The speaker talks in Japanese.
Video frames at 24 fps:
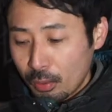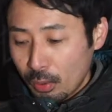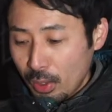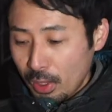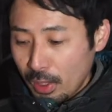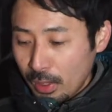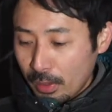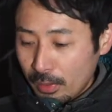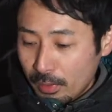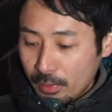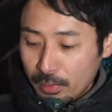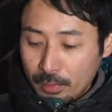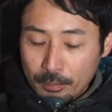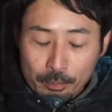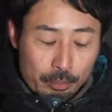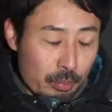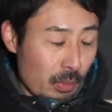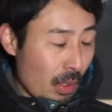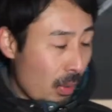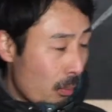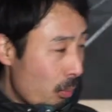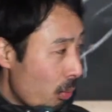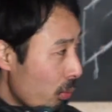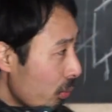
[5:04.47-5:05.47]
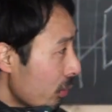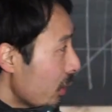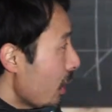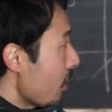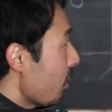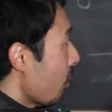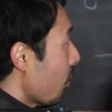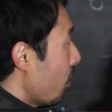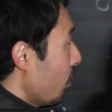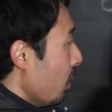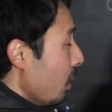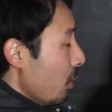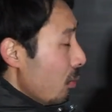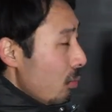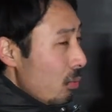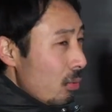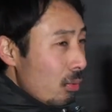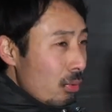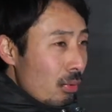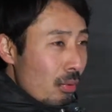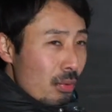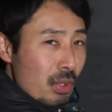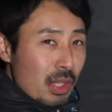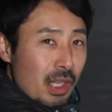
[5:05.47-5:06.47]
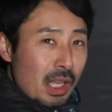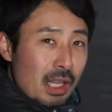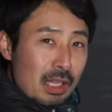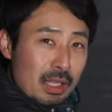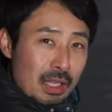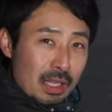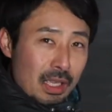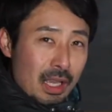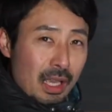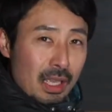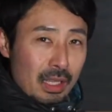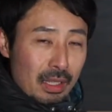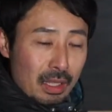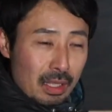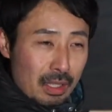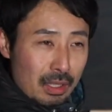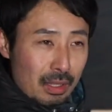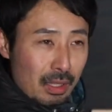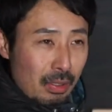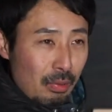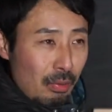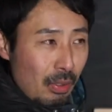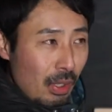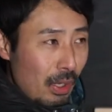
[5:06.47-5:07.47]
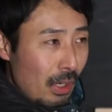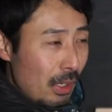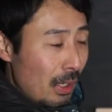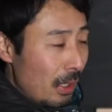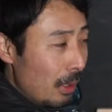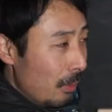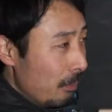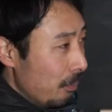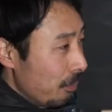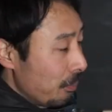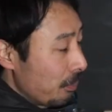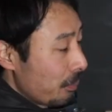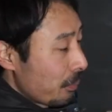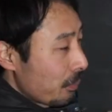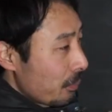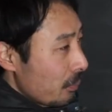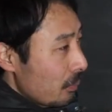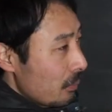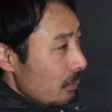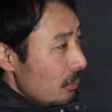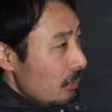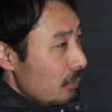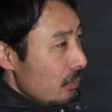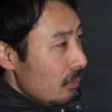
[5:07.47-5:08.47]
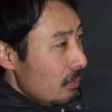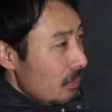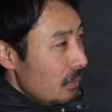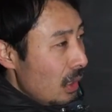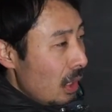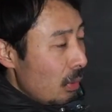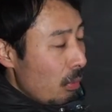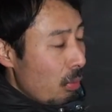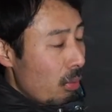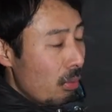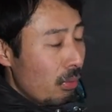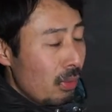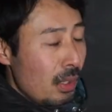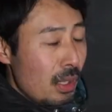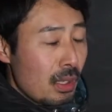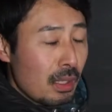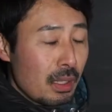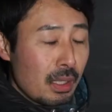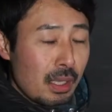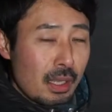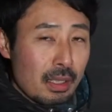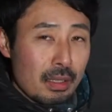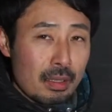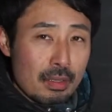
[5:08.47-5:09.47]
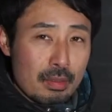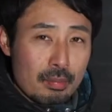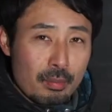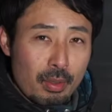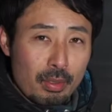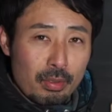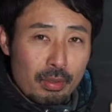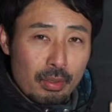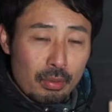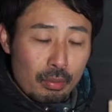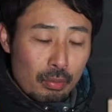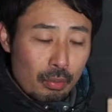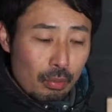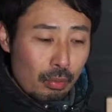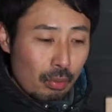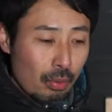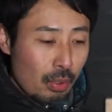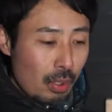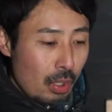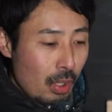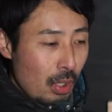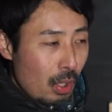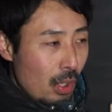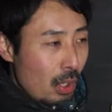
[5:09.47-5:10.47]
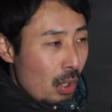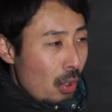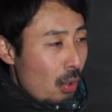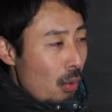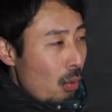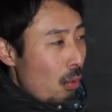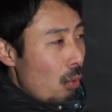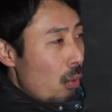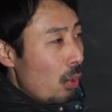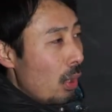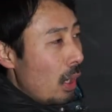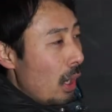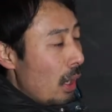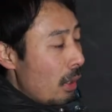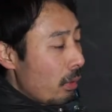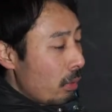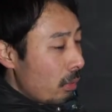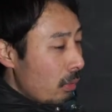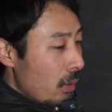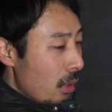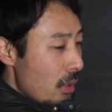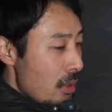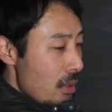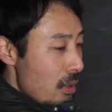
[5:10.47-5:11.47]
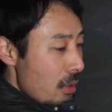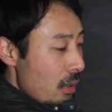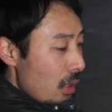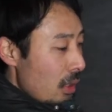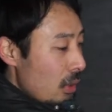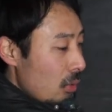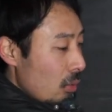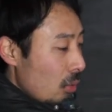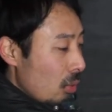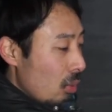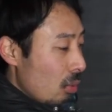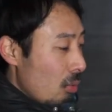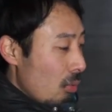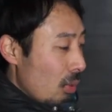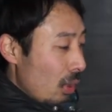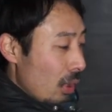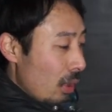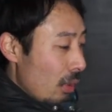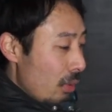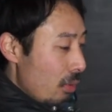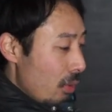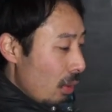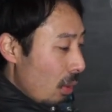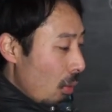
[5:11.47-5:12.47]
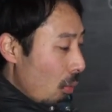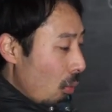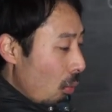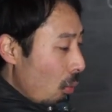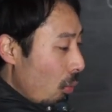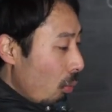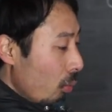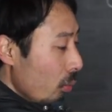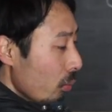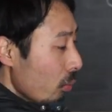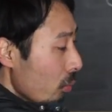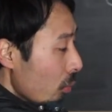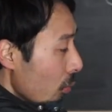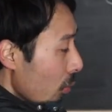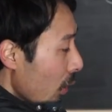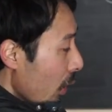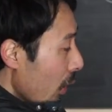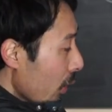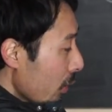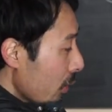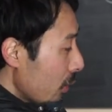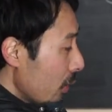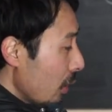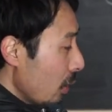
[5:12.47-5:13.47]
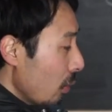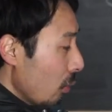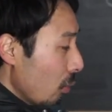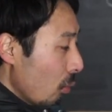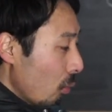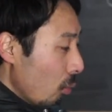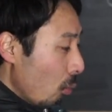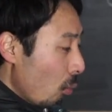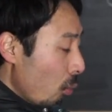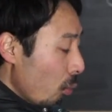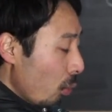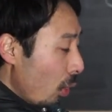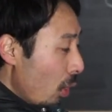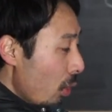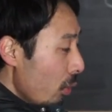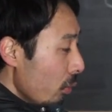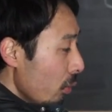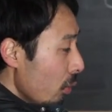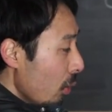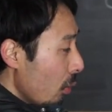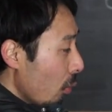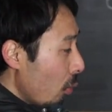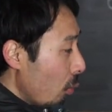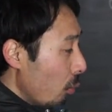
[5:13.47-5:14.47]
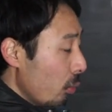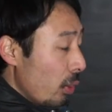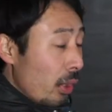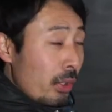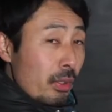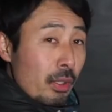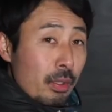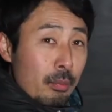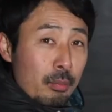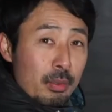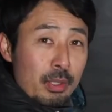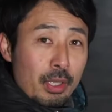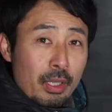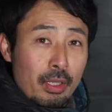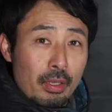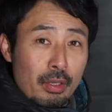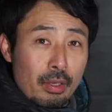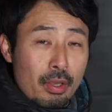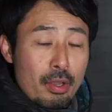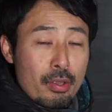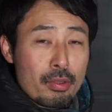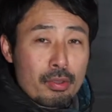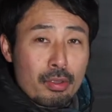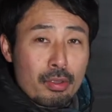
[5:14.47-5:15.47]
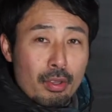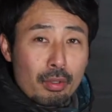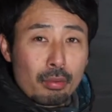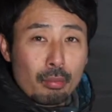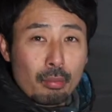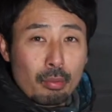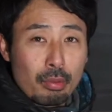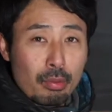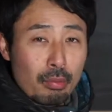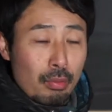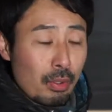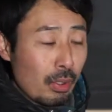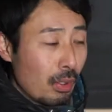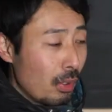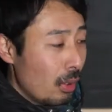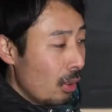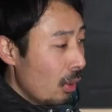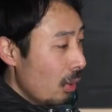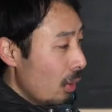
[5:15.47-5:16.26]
これ。僕たちこれルートにが理解できてるからあのすんなり理解できますけど、これ飛鳥時代の人からしたら本当かっていう、もうなんでこんなんだみたいな感じだと思うんですよね。